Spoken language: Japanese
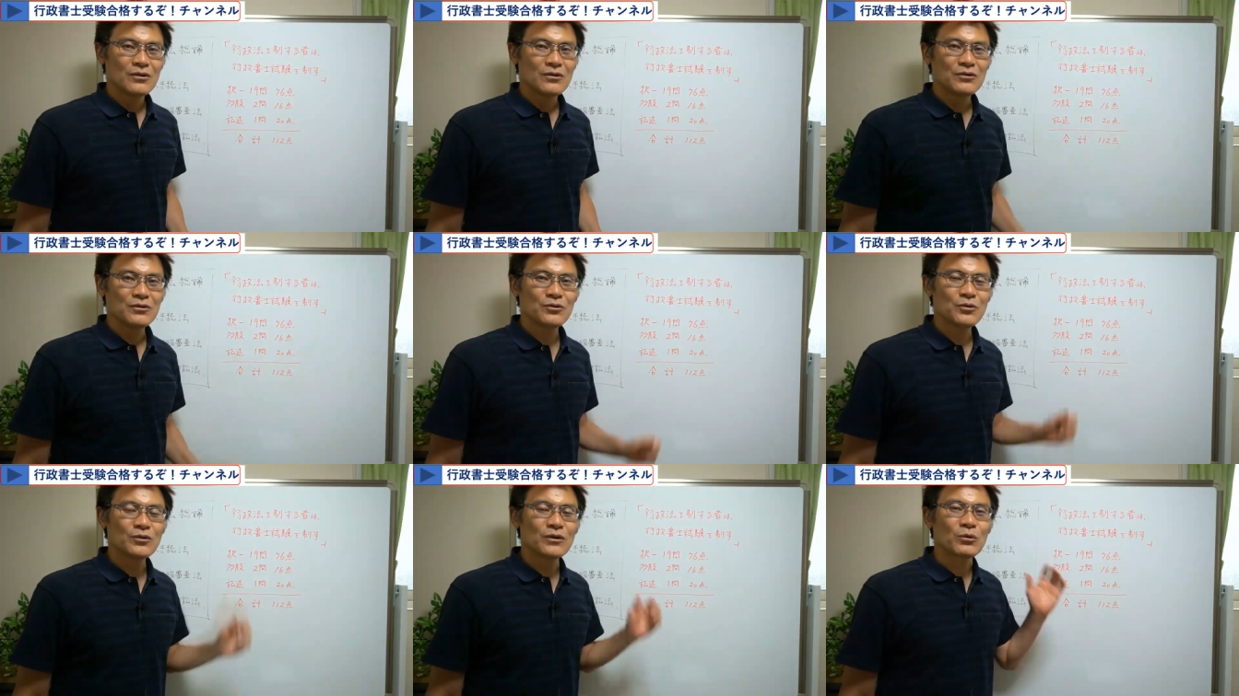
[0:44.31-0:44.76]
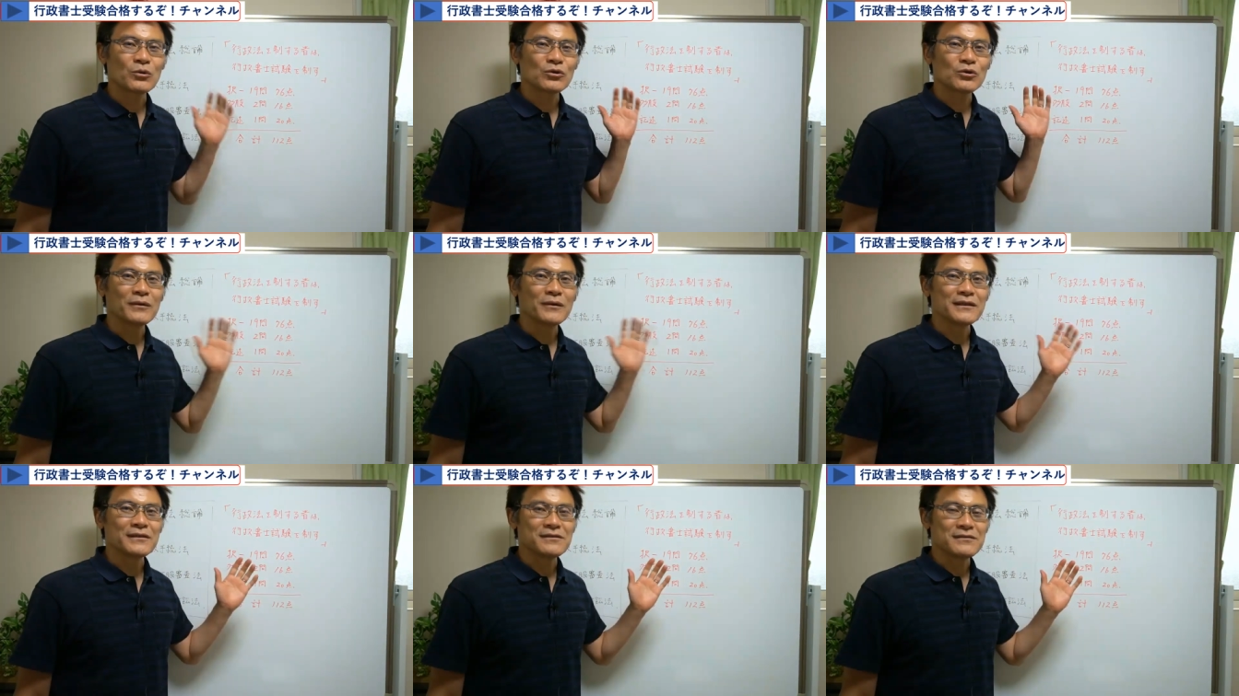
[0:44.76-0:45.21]
いうようなこ
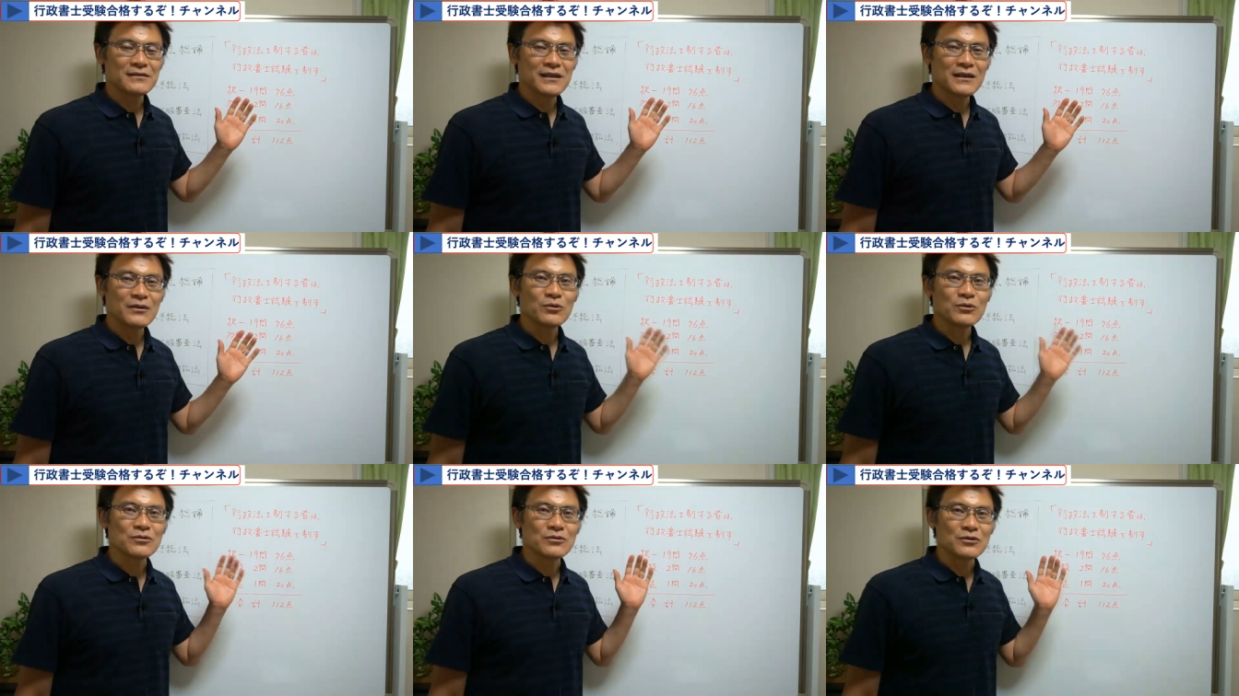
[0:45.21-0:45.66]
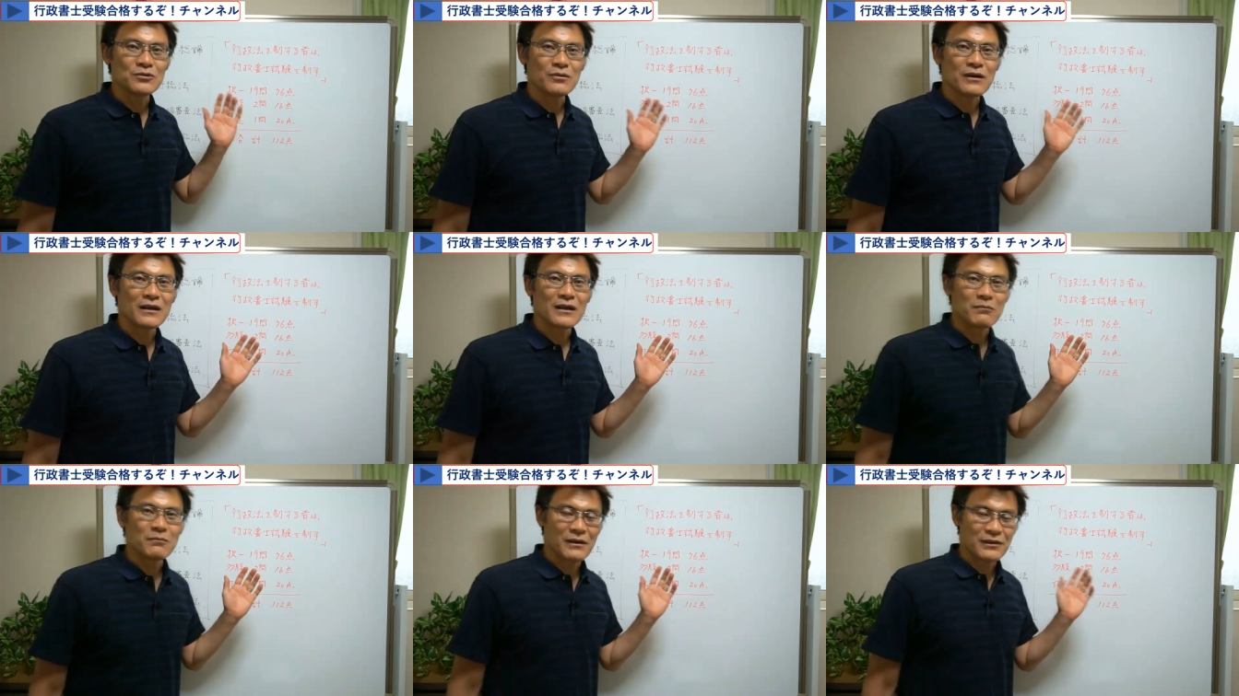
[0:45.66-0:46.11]
とがですね、よく言
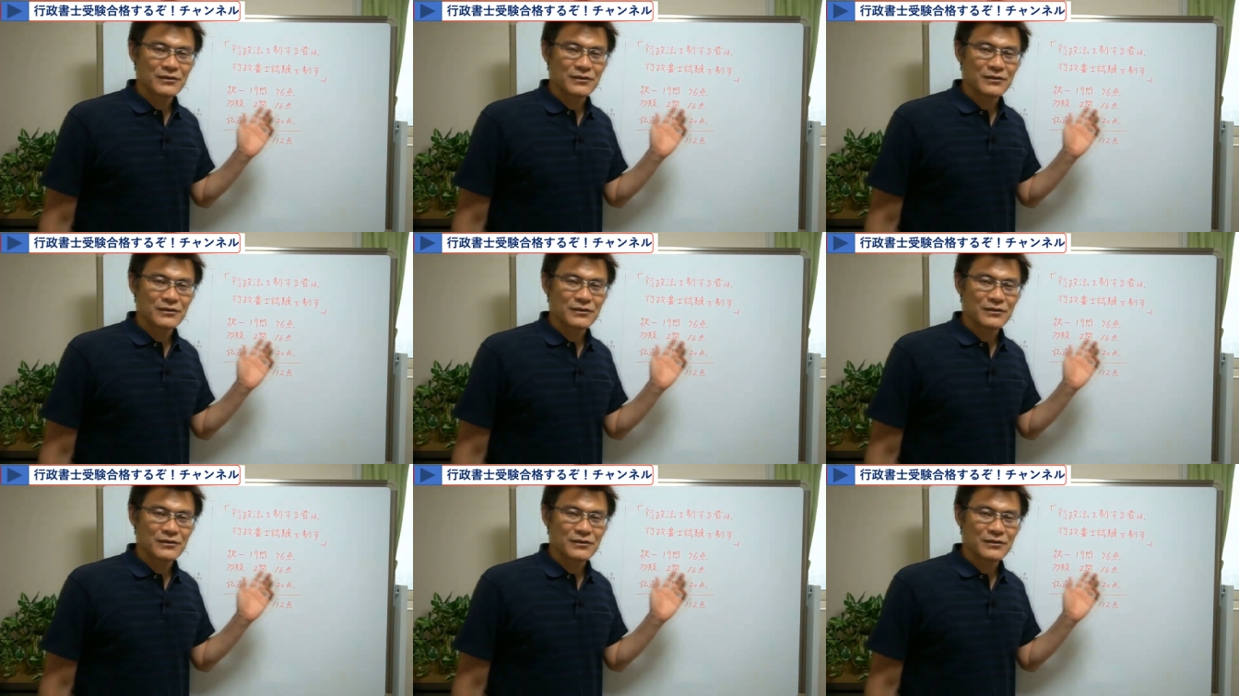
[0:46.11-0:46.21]
われま